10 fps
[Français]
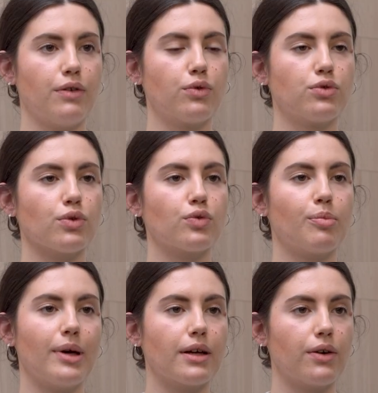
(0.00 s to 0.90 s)
il ne faut surtout
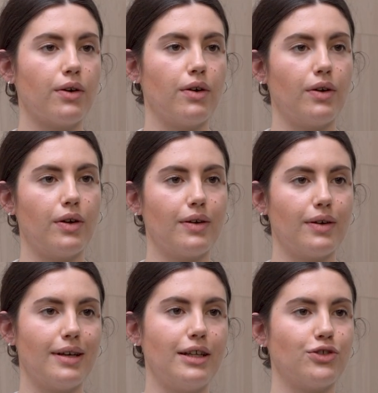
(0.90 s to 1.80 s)
pas que
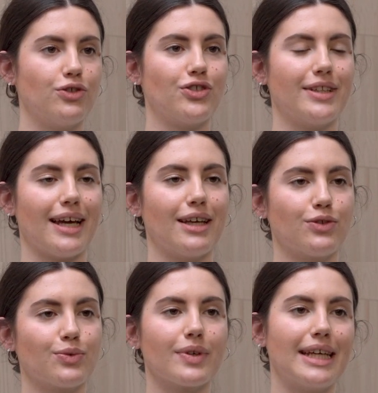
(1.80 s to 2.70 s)
les jeunes
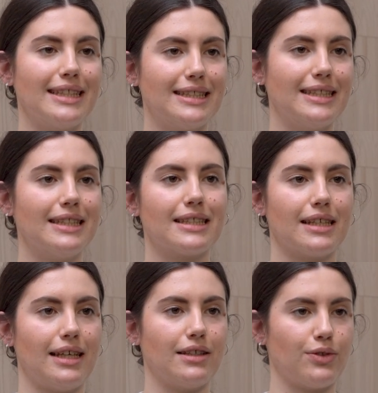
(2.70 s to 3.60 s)
générations hésitent
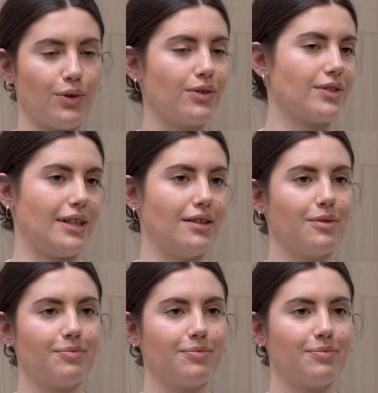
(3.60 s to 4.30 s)
et se renseignent.